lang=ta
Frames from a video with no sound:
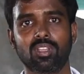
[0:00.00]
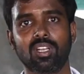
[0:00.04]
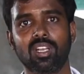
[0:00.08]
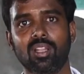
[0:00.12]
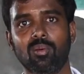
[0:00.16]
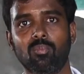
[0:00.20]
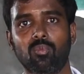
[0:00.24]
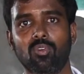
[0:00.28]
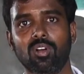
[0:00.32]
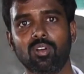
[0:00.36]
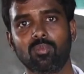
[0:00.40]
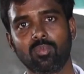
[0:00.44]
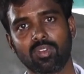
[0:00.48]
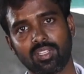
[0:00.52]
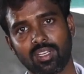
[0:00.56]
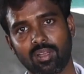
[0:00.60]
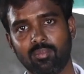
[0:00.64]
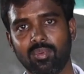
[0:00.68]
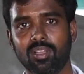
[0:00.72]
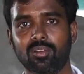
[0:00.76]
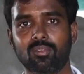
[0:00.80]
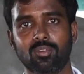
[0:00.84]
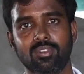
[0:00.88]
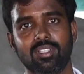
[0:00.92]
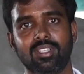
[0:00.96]
முதல்ல போகும்போது
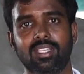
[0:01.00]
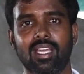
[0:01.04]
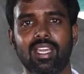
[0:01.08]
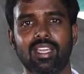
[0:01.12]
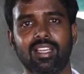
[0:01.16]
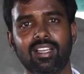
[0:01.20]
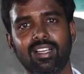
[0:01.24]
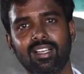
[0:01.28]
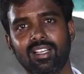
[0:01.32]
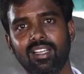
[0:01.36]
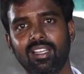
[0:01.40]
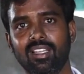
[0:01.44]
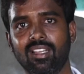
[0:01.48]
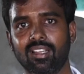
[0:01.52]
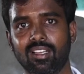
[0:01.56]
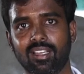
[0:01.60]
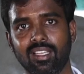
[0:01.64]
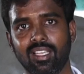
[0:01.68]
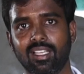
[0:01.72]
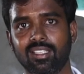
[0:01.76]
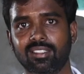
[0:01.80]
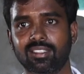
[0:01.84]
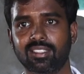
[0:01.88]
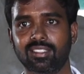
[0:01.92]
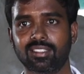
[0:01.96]
நம்மளுக்கு கொஞ்சம் தயக்கங்கள் இருக்க
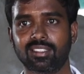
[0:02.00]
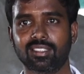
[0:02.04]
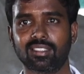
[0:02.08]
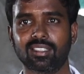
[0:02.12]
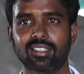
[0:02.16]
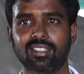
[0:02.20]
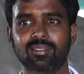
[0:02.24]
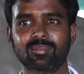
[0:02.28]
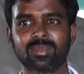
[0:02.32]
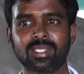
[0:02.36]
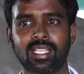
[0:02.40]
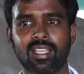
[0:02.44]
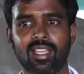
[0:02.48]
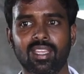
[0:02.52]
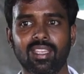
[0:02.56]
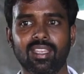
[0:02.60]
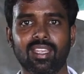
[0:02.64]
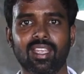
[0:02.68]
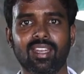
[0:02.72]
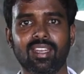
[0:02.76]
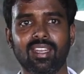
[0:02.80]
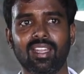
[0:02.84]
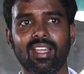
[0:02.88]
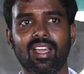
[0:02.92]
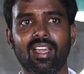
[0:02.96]
தான் செஞ்சது
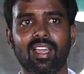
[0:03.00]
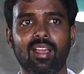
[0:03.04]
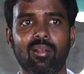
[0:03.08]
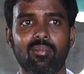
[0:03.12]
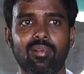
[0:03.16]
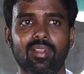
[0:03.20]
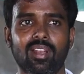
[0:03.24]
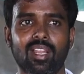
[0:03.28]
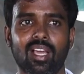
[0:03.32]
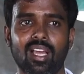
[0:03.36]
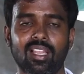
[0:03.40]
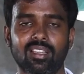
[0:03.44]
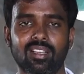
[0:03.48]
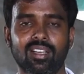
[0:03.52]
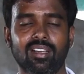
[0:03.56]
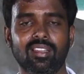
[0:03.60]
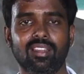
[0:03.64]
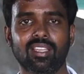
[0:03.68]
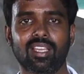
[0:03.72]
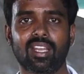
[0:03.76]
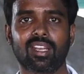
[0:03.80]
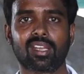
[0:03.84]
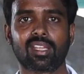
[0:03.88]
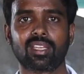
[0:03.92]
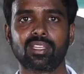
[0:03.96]
என்ன அப்படின்னா
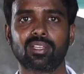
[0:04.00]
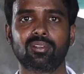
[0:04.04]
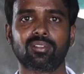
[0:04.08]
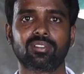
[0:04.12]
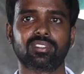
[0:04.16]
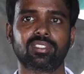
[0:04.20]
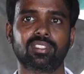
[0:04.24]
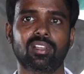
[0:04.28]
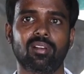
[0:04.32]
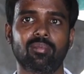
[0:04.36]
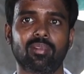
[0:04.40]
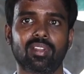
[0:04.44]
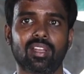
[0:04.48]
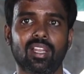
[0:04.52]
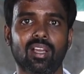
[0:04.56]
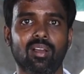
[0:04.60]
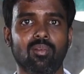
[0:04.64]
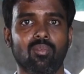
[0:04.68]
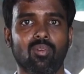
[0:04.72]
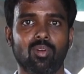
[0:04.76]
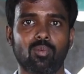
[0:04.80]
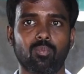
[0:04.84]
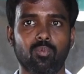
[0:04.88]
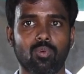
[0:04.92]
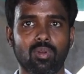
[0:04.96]
அதுக்கடுத்து என்ன யோசிச்சேன் அப்படின்னா
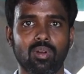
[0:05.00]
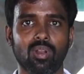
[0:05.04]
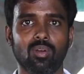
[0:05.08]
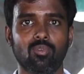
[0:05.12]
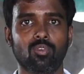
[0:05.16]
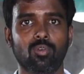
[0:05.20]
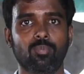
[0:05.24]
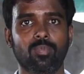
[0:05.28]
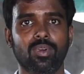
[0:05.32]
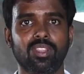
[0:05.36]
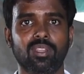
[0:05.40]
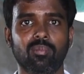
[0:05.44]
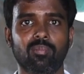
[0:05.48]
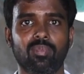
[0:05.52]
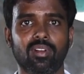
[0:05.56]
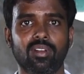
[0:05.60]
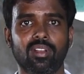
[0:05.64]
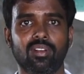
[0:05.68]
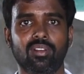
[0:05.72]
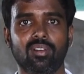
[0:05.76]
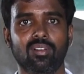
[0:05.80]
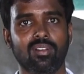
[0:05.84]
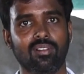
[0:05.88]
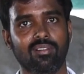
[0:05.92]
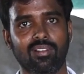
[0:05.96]
ஒரு பொருளை உற்பத்தி
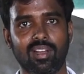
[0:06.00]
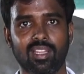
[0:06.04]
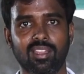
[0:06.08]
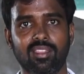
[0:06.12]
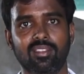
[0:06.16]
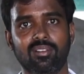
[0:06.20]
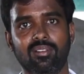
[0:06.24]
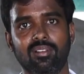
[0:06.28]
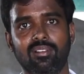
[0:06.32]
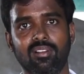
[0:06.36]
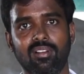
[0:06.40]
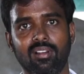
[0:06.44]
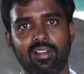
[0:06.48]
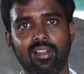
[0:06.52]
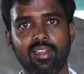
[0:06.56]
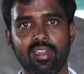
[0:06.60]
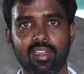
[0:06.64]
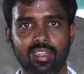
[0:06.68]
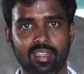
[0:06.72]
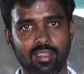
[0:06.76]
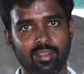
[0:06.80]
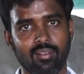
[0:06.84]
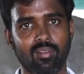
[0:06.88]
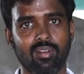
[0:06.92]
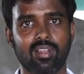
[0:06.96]
பண்ணிட்டோம் வளர்த்துட்டோம்
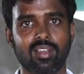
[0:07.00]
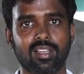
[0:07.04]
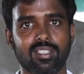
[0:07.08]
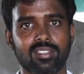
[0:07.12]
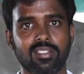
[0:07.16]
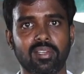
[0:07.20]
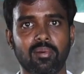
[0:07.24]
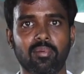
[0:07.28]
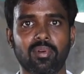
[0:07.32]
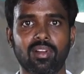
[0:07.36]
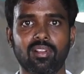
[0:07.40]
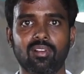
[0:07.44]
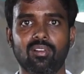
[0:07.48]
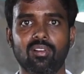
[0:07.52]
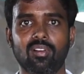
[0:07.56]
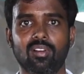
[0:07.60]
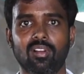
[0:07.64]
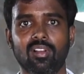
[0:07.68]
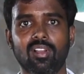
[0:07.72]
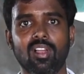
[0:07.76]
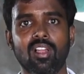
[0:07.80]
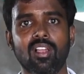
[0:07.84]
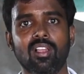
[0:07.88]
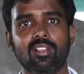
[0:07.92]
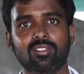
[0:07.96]
இவ்வளோ கஷ்டப்பட்டுருக்கோம்
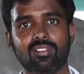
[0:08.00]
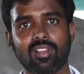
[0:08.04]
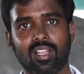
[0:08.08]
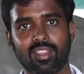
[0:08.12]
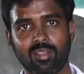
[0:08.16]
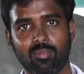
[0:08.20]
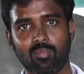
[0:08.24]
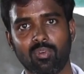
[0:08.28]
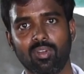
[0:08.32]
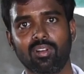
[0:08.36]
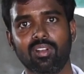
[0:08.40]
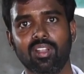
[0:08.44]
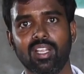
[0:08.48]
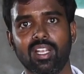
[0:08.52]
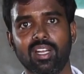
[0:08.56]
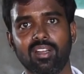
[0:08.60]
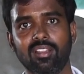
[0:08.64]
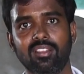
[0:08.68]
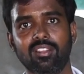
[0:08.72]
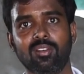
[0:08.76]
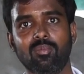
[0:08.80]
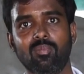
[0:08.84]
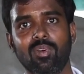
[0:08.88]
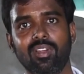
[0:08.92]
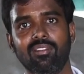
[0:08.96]
ஸோ அந்த பொருளை
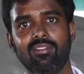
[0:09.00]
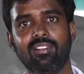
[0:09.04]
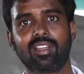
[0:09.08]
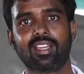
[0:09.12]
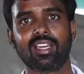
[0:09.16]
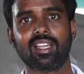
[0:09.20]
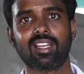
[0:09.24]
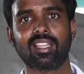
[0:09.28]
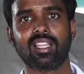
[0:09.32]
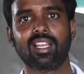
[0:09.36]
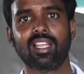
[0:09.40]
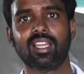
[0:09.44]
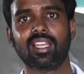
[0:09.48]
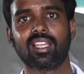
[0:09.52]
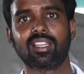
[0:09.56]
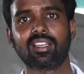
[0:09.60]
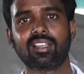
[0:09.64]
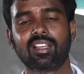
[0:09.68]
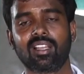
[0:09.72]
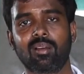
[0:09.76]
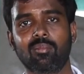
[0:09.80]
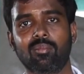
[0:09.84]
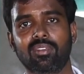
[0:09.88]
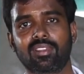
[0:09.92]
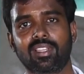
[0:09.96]
எடுத்துகிட்டு போய் விற்கிறதுல
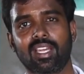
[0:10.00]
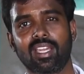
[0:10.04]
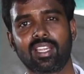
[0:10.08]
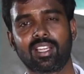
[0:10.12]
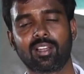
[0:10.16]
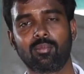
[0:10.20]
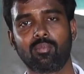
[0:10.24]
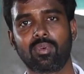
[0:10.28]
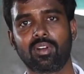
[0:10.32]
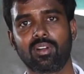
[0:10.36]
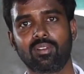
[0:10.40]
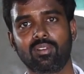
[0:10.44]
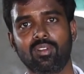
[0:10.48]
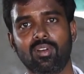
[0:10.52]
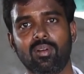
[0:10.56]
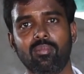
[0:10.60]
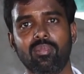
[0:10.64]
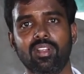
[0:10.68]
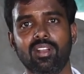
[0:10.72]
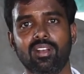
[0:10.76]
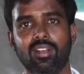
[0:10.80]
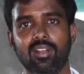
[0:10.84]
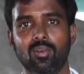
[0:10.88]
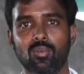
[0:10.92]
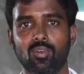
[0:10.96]
எதுக்கு நம்ம தயக்கம் படணும்
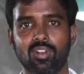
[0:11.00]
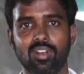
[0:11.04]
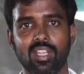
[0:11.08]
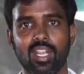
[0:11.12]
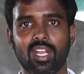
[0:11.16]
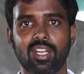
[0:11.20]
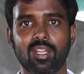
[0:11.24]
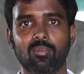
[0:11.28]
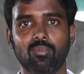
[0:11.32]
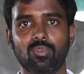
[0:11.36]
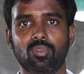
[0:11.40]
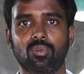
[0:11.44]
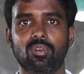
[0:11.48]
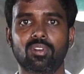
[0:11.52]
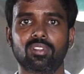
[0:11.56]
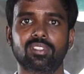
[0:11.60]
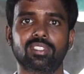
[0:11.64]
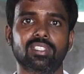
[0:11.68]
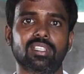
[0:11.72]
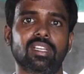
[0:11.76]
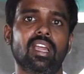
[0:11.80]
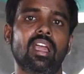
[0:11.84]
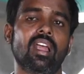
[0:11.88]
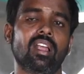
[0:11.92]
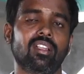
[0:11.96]
அப்படின்ற ஒரு எண்ணம்
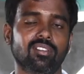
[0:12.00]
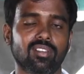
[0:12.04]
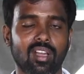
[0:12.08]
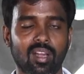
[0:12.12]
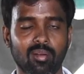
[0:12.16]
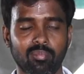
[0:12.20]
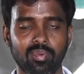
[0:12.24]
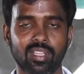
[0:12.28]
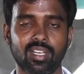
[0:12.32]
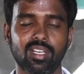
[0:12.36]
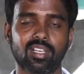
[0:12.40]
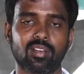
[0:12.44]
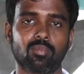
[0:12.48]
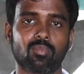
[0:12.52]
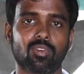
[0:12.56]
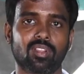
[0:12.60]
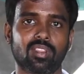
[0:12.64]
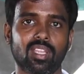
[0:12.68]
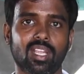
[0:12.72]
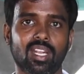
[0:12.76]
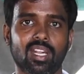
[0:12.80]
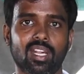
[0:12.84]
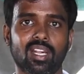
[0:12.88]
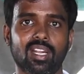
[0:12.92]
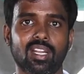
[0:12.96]
தோணுச்சு ஸோ அப்படி இருக்கும்போது
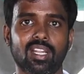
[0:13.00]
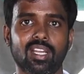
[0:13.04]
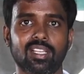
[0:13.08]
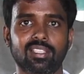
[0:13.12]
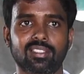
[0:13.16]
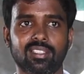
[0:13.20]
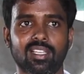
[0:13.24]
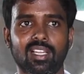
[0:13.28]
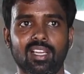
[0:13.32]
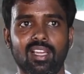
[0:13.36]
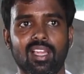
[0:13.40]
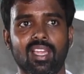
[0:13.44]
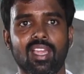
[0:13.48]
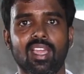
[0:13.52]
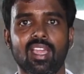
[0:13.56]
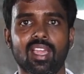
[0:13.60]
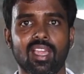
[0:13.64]
தான் என்ன ஆச்சுன்னா